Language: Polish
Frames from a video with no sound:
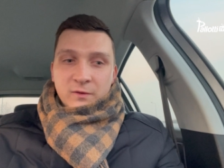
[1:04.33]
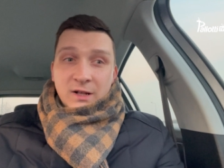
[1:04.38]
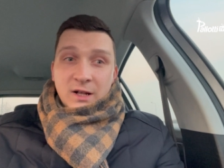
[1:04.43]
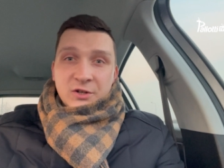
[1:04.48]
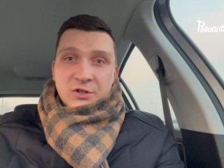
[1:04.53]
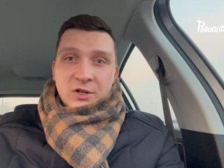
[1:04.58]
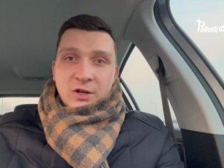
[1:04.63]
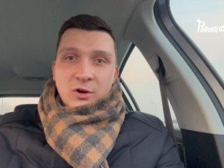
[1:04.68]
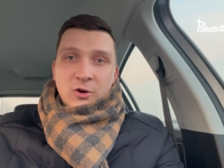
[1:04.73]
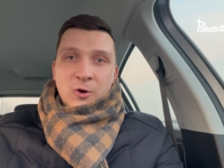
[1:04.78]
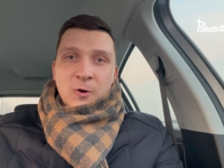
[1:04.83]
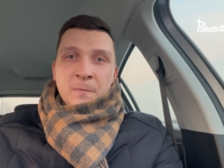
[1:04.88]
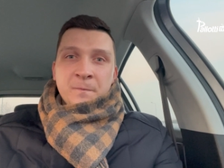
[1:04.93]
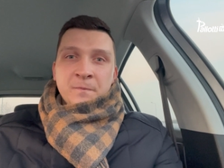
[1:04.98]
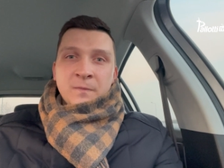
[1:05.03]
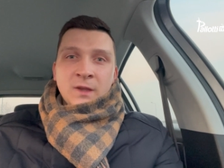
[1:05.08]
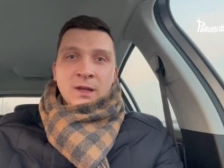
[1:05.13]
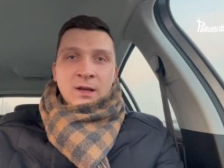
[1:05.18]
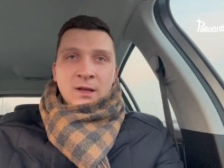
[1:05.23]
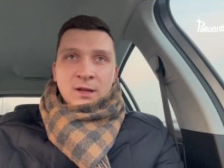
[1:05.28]
Dlaczego?
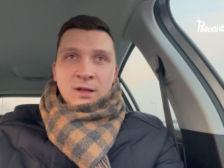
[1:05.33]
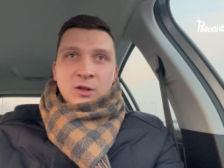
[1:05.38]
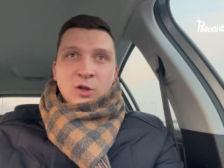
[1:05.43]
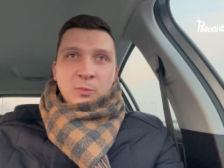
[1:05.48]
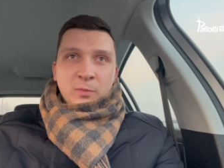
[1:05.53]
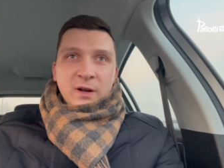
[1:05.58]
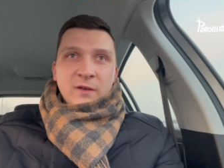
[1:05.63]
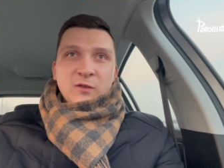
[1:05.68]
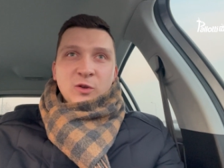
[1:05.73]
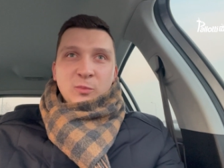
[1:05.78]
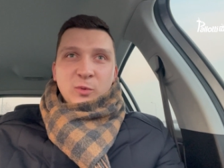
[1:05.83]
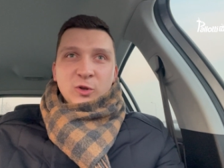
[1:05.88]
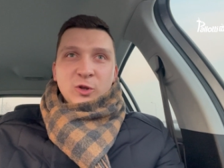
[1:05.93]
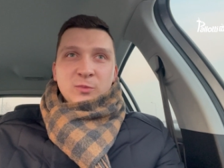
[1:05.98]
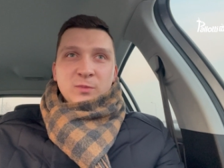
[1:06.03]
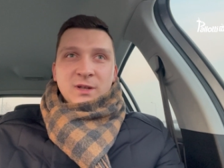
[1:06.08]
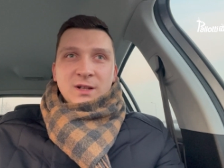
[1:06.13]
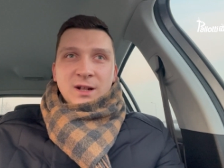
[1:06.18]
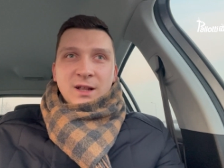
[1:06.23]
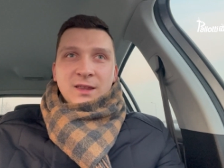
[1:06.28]
No
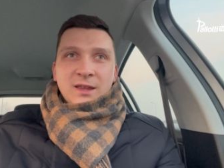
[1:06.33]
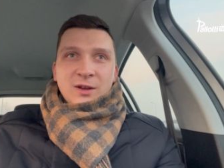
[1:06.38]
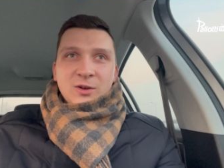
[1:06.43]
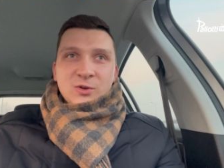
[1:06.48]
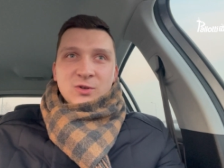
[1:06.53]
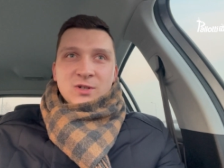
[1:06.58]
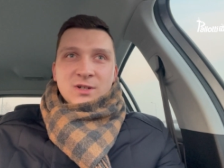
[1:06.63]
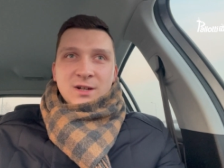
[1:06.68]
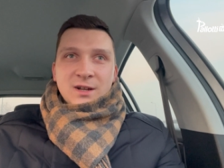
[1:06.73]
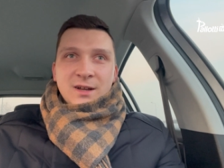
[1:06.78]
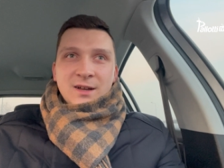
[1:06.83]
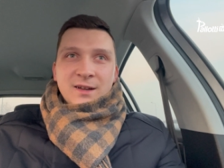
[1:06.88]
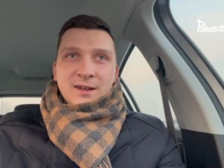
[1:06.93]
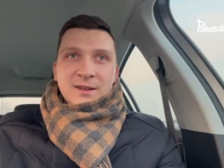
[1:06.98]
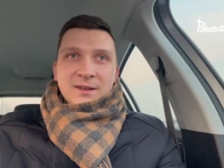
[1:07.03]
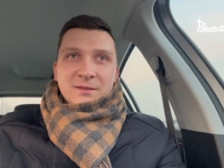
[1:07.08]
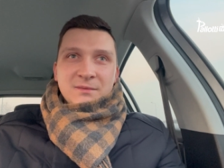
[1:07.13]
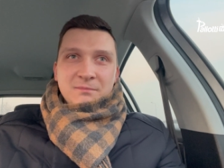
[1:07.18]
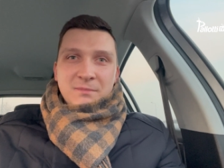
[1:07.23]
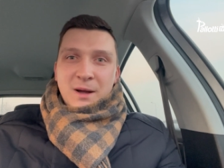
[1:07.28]
prawdopodobnie dlatego,
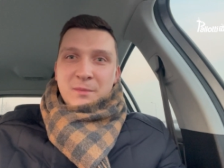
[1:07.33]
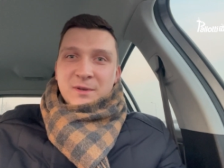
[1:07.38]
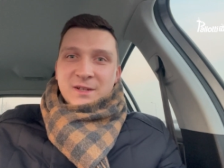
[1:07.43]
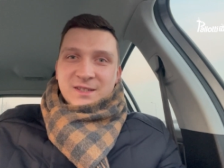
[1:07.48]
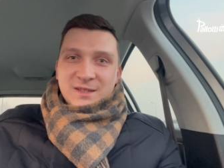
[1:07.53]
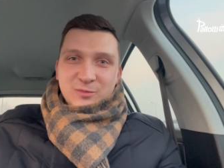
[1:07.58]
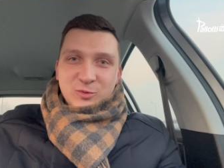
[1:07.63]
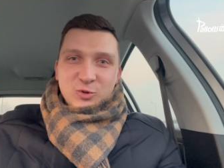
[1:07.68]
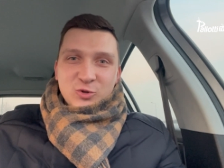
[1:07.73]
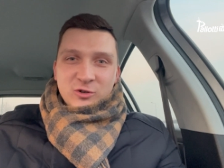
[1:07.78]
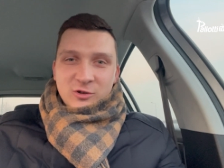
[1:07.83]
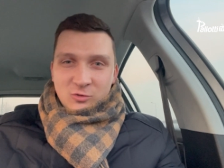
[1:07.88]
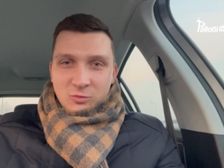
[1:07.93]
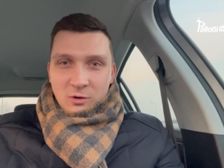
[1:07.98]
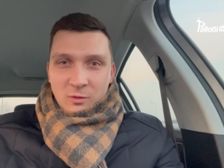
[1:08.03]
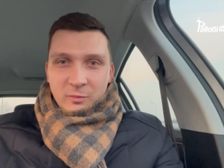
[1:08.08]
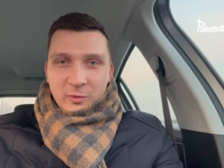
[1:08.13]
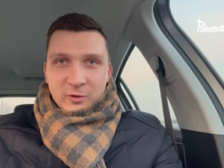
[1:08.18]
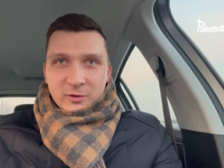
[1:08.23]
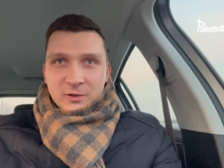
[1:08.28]
że mamy z tym duży
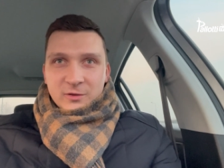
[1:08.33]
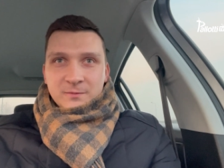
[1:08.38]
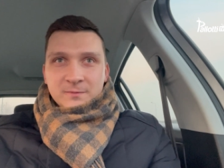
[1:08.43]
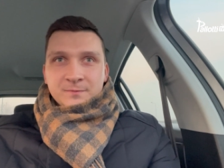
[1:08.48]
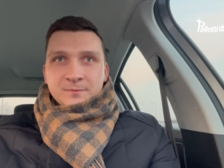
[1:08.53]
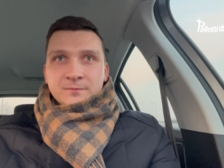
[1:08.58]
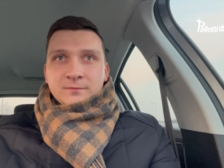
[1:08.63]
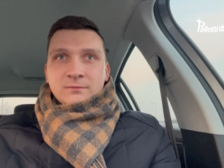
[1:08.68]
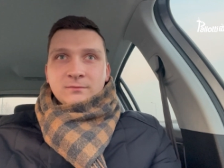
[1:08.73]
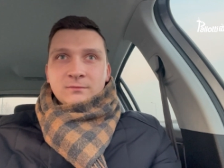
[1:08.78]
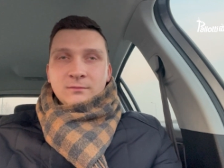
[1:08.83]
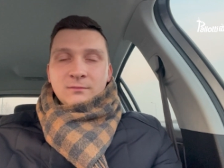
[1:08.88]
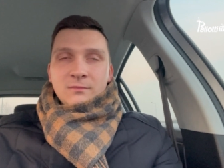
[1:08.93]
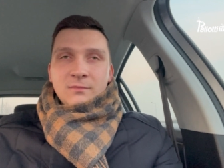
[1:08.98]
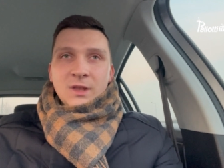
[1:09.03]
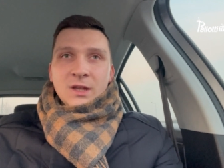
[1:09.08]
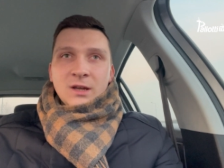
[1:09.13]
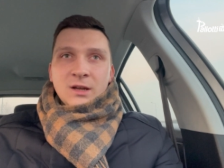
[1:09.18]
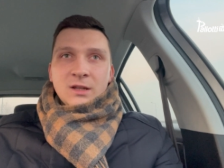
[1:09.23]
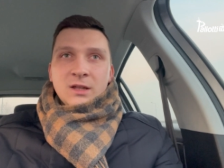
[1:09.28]
kłopot.
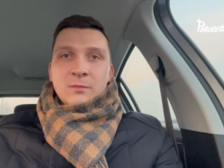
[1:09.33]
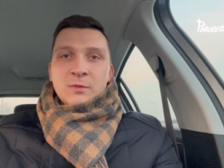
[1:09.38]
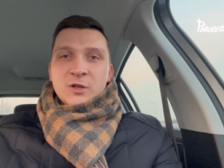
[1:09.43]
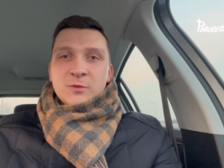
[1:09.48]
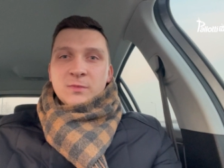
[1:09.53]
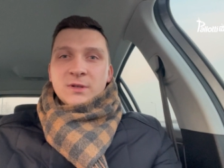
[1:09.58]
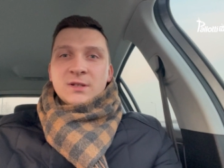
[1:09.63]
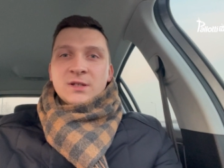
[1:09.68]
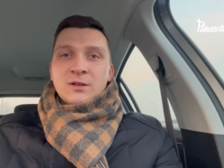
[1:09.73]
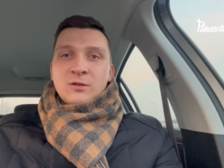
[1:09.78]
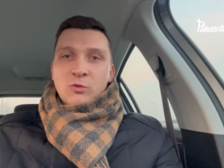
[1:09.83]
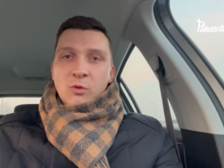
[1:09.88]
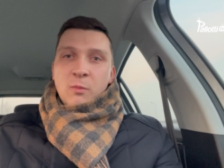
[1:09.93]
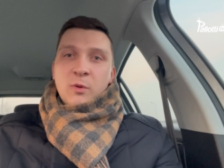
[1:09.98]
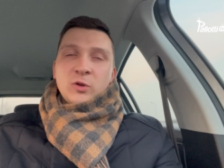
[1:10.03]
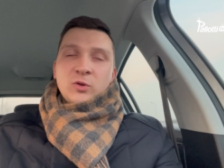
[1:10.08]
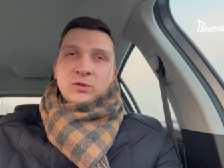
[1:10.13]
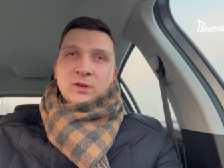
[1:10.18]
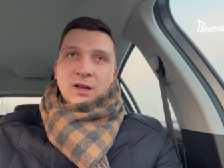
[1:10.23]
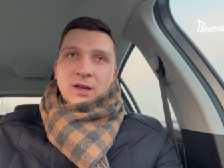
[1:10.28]
Gdybyśmy z
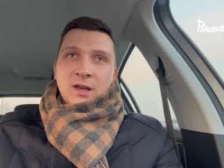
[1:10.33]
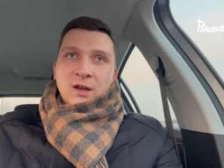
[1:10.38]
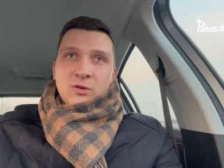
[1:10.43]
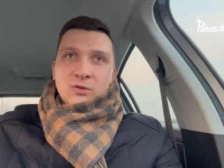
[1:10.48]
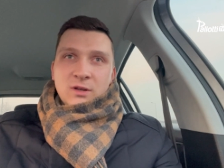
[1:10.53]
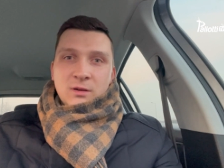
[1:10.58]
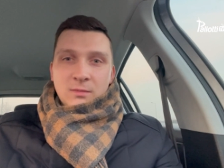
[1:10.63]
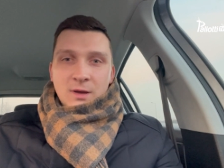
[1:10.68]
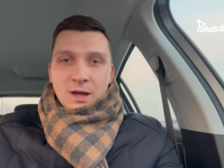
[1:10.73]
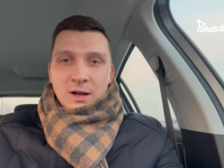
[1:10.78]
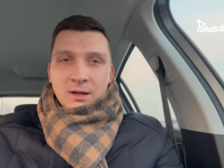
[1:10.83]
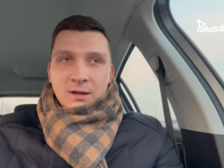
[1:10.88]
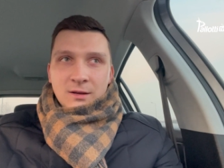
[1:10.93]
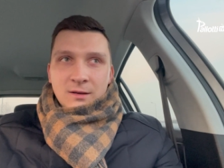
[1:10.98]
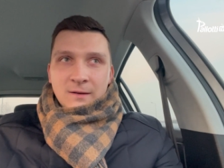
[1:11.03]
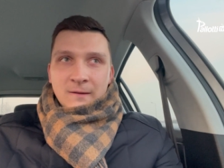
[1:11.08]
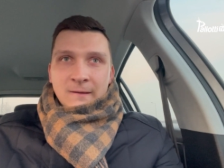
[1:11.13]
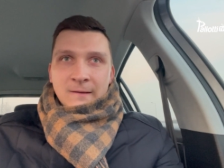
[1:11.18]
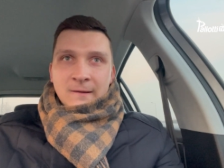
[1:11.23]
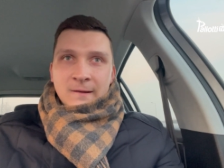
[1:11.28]
kłopotu takiego nie mieli,
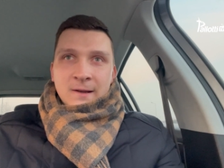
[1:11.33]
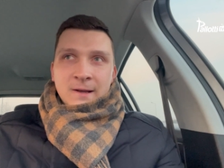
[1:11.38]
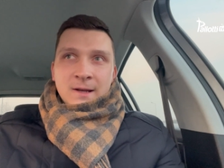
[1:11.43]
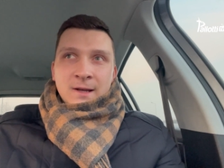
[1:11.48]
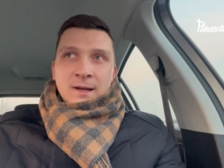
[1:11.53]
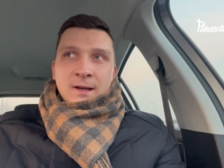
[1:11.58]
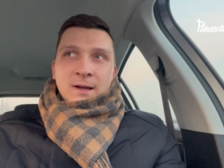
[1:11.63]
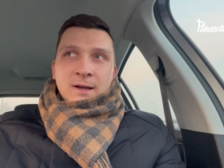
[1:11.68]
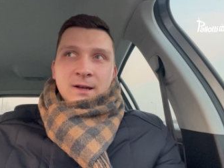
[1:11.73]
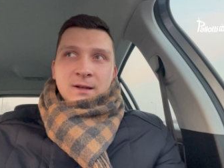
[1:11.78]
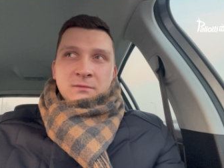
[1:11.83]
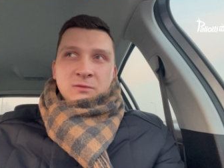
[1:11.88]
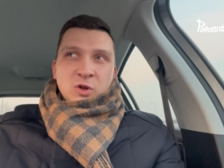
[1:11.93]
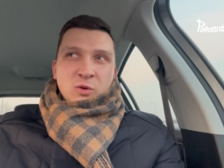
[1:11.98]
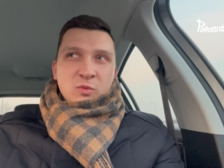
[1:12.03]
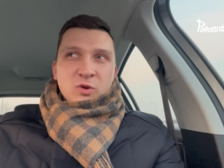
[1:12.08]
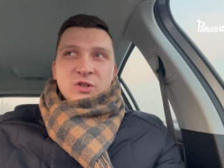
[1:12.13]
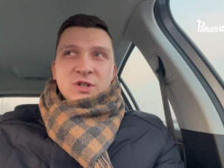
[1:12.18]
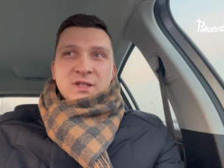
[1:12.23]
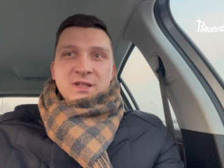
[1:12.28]
y,
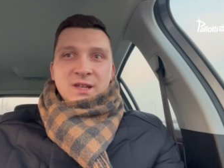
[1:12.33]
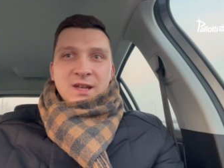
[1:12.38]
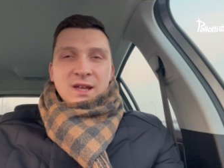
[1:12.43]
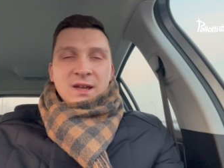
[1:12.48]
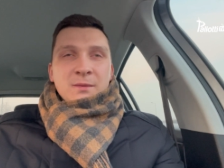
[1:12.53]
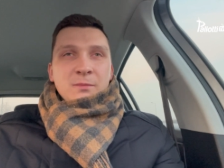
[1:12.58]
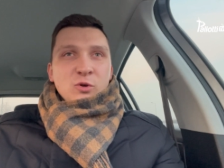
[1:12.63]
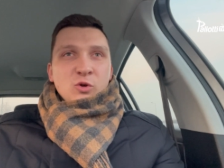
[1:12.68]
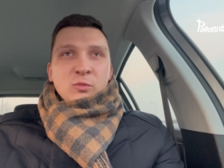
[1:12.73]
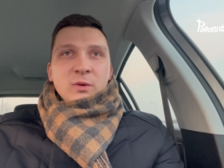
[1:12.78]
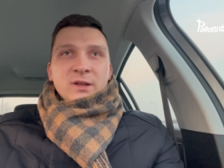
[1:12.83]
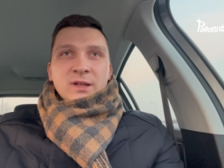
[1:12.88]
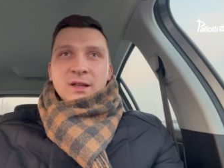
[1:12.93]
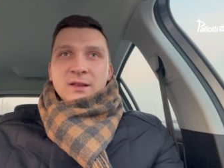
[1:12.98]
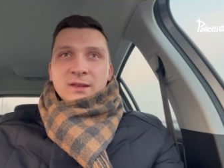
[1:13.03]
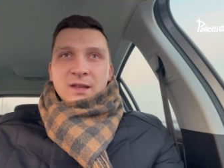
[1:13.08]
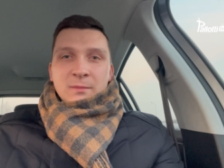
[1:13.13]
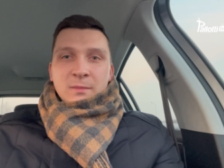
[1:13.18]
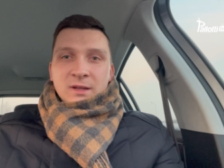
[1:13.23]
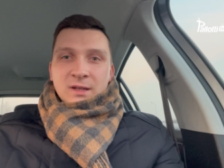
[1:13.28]
to może nie byłby
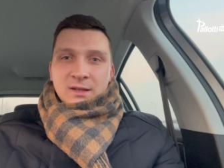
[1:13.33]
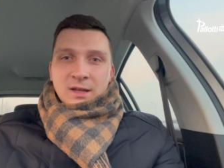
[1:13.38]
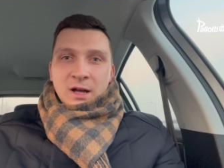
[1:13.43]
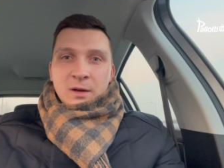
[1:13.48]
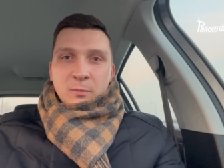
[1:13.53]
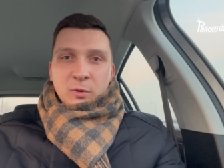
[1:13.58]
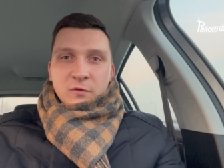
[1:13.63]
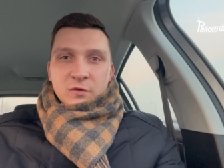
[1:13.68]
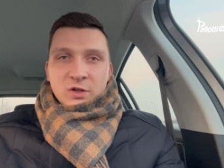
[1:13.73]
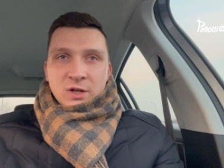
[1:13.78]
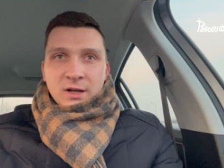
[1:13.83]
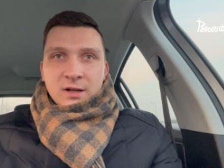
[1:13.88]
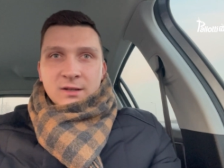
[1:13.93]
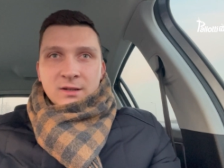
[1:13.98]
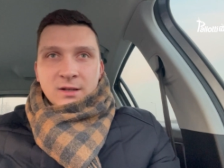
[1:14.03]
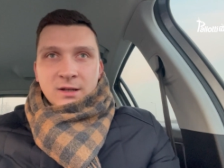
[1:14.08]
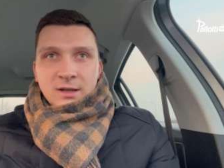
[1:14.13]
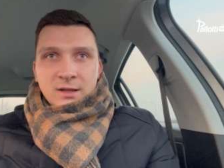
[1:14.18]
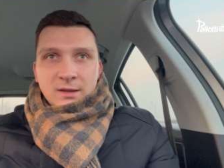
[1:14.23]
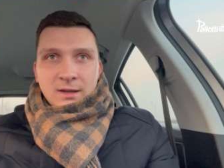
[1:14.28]
ten temat tak
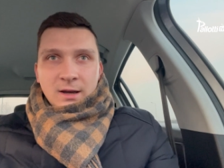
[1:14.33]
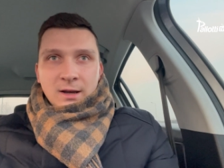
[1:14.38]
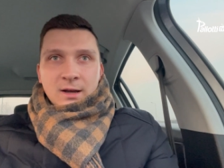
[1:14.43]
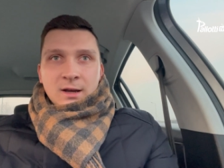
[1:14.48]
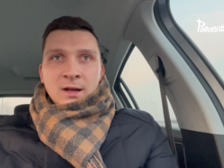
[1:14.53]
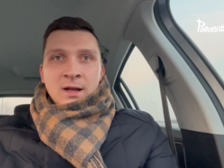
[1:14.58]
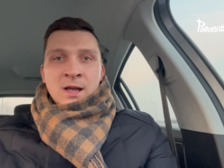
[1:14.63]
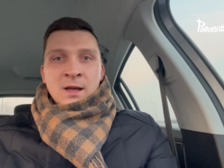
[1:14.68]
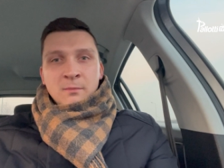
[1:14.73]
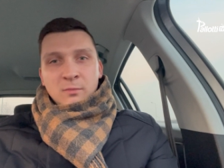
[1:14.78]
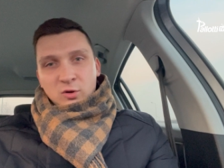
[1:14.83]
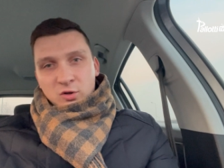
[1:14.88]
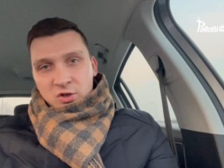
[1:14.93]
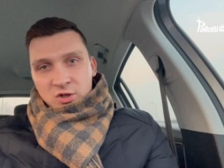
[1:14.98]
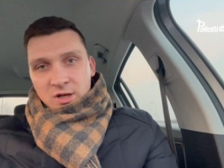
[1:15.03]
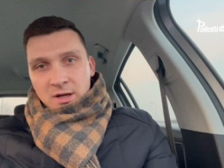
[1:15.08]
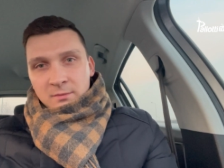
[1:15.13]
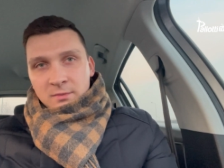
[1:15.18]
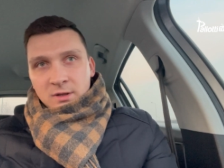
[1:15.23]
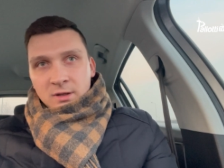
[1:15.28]
powszechny i tak
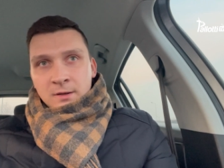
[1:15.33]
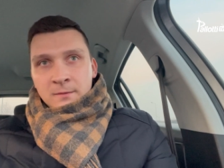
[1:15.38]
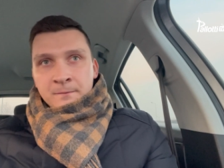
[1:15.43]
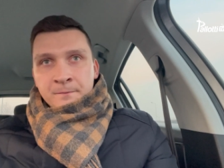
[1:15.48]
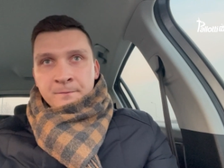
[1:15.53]
potrzebny.